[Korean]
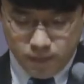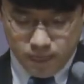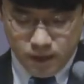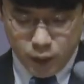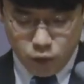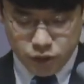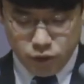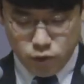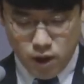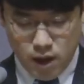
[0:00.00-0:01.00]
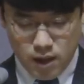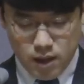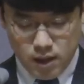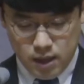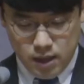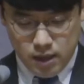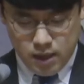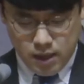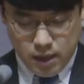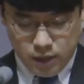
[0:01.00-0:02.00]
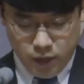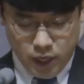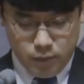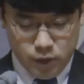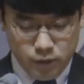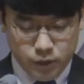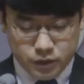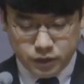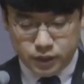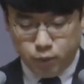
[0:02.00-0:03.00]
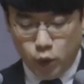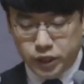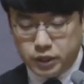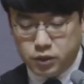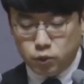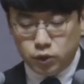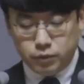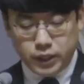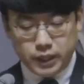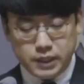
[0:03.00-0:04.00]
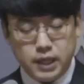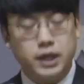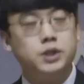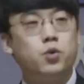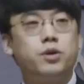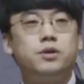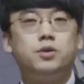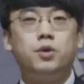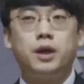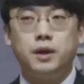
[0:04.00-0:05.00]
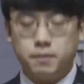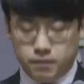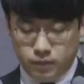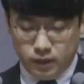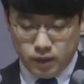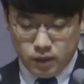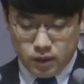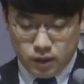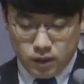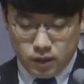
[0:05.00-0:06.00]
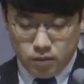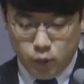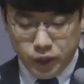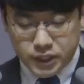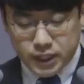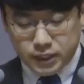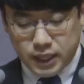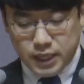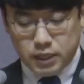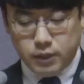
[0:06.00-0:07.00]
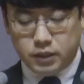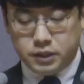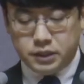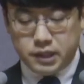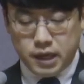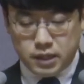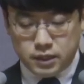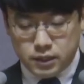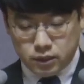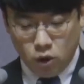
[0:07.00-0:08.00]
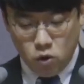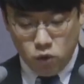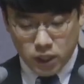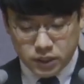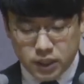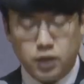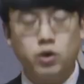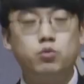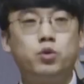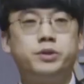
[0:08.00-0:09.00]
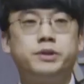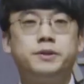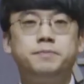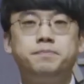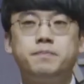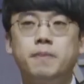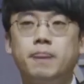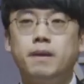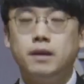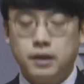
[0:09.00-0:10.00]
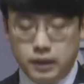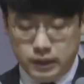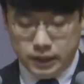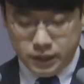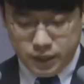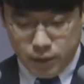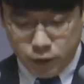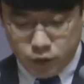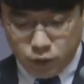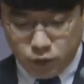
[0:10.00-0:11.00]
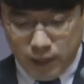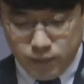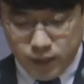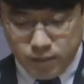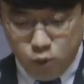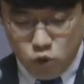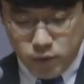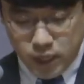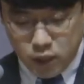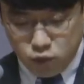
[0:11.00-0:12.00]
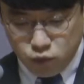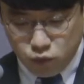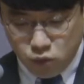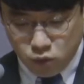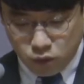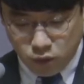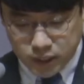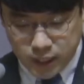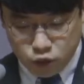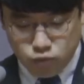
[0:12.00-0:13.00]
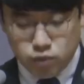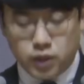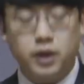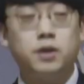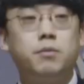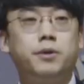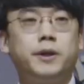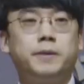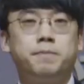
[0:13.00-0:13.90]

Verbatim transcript: 그리고 그 결과 경영의 별님들은 그 보이는 성도님들의 사랑의 손길을 통해 보이지 않는 하나님의 크신 사랑을 더욱 확신하게 됨으로써 신실하면서도 담대한 복음의 일꾼으로 더 잘 준비되게 됩니다.